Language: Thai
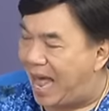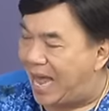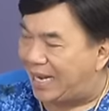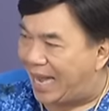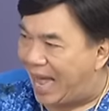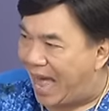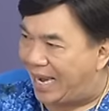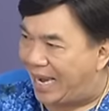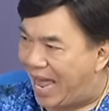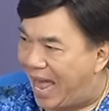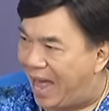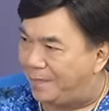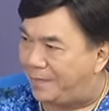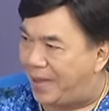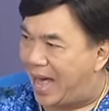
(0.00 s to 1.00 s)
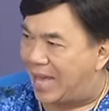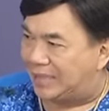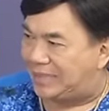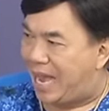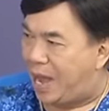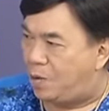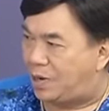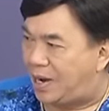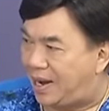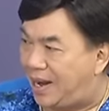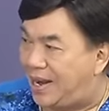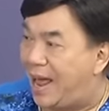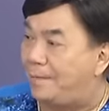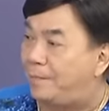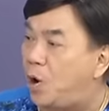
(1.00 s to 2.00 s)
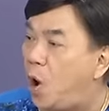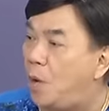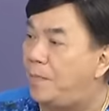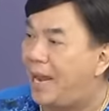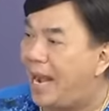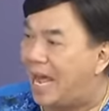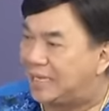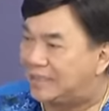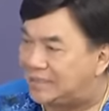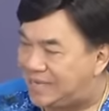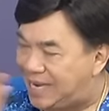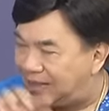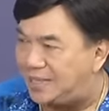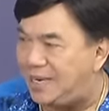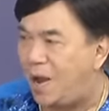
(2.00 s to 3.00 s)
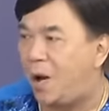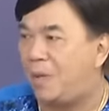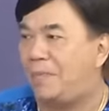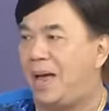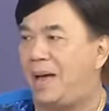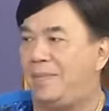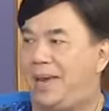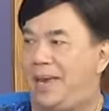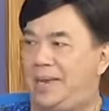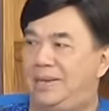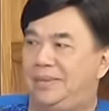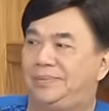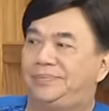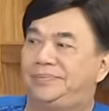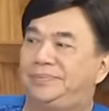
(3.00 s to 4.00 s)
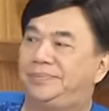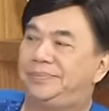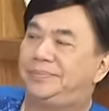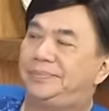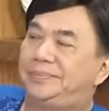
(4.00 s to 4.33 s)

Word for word: การอ้าปากเท่ากระดับของพลังเสียงที่ออกมาไหม แม้กระ